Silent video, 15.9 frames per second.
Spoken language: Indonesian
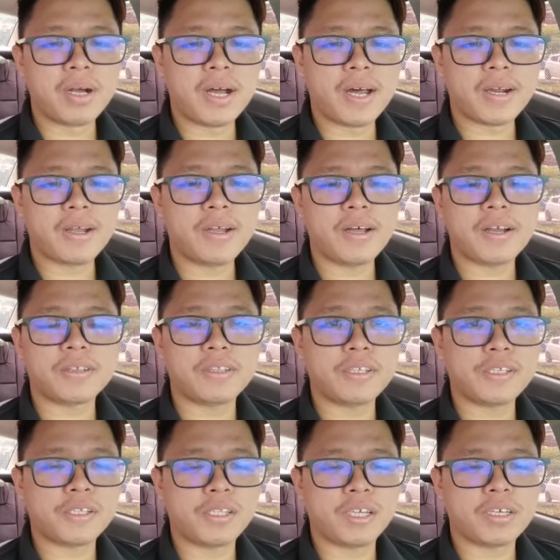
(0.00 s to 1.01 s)
Pengarah
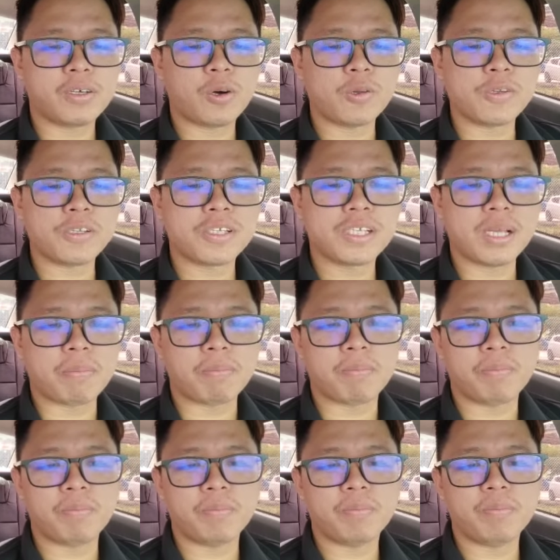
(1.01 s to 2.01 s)
artistik konsep
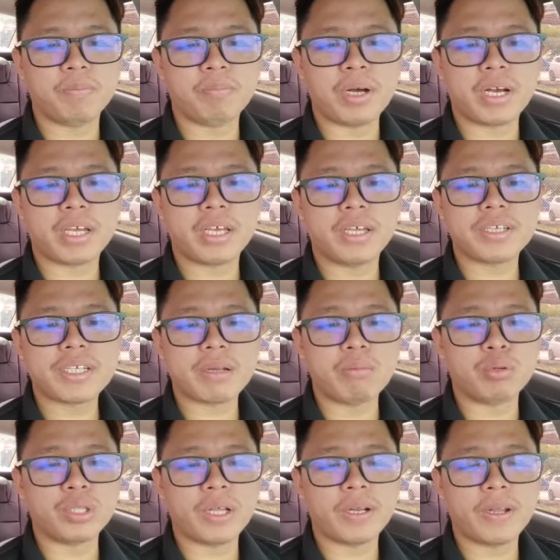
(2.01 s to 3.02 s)
bagi
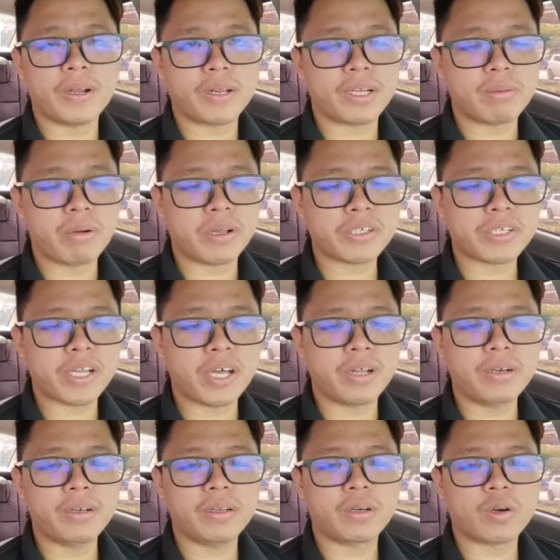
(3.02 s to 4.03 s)
sambutan Hari
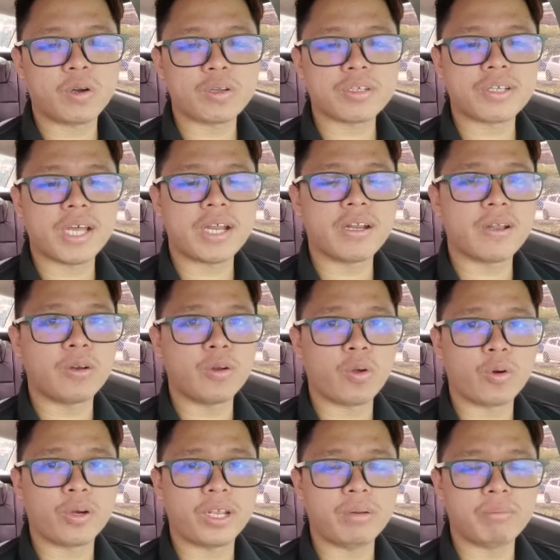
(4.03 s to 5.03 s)
Kebangsaan, Rosnan
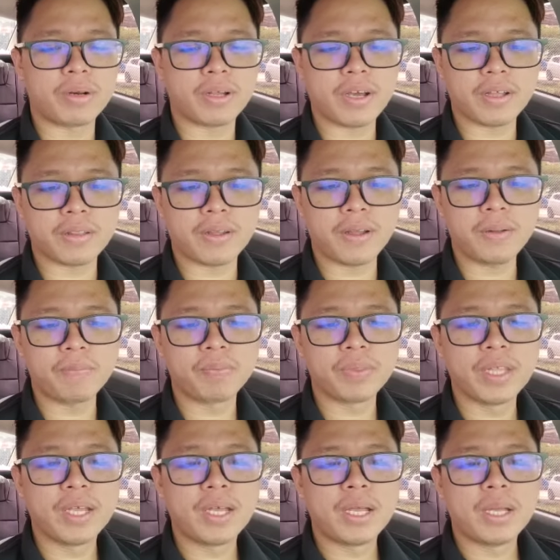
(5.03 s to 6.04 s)
Nordin berkata,
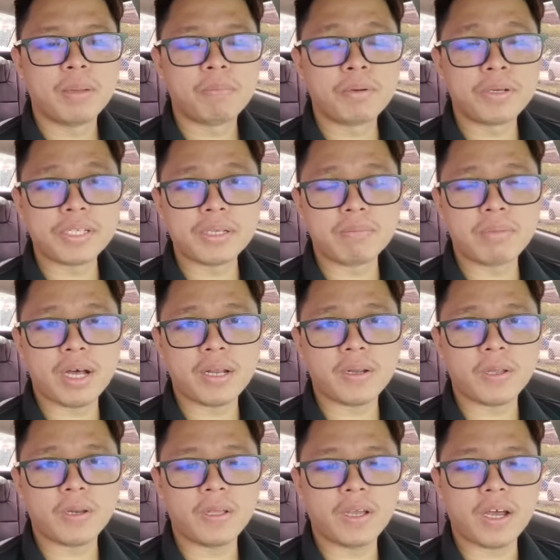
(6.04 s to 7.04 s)

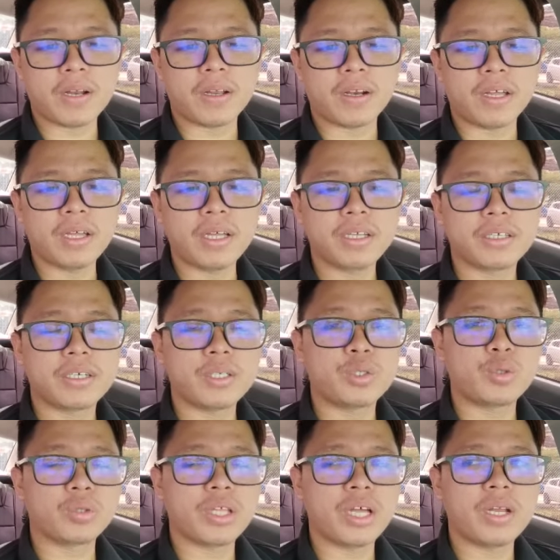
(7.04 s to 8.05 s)
persembahan ini adalah
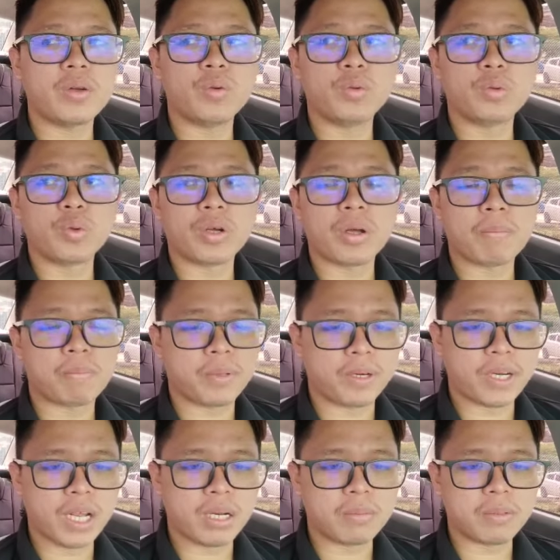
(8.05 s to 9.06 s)
kejutan untuk
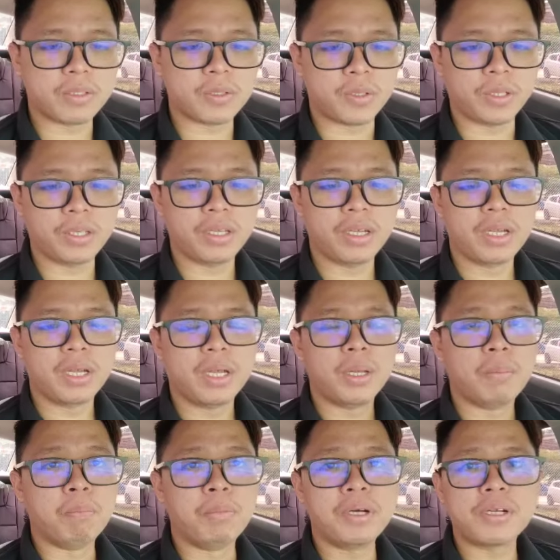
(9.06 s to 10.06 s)
Perdana Menteri
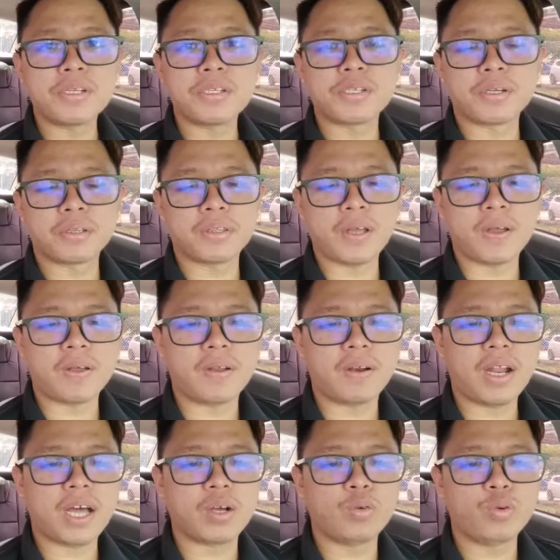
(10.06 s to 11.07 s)
berserta
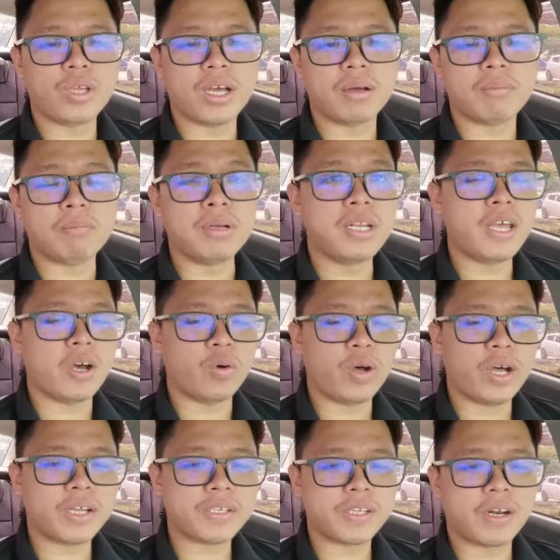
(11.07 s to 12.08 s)
lagu yang beliau
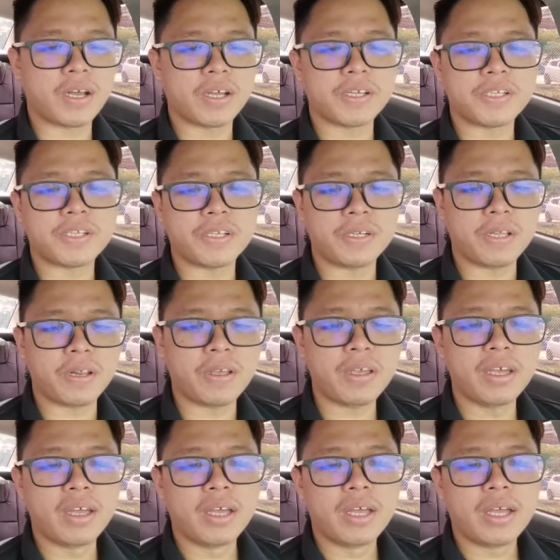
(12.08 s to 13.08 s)
hasilkan
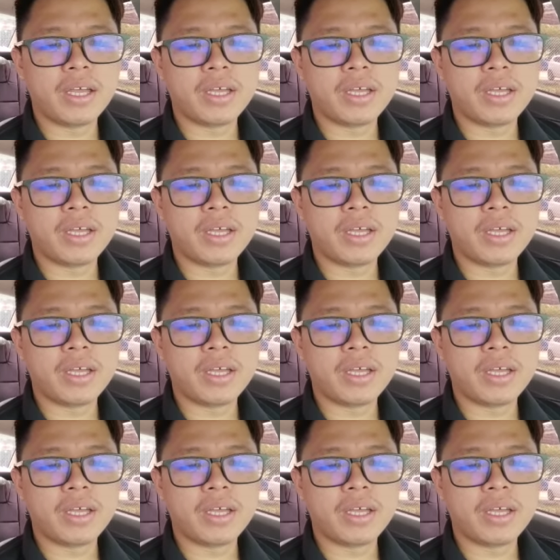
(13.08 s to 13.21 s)
sendiri